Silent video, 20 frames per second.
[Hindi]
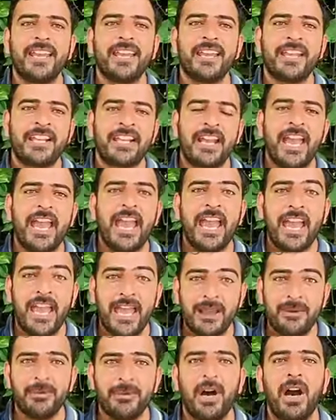एक
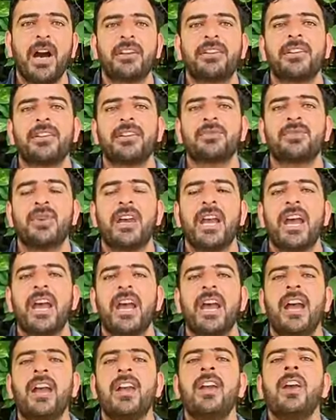अहम ऑर्डर जो
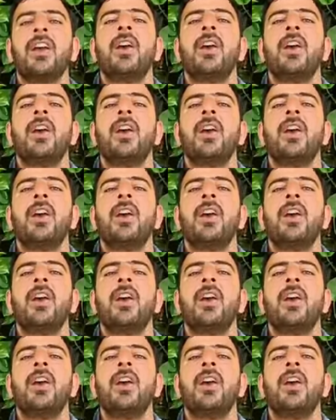है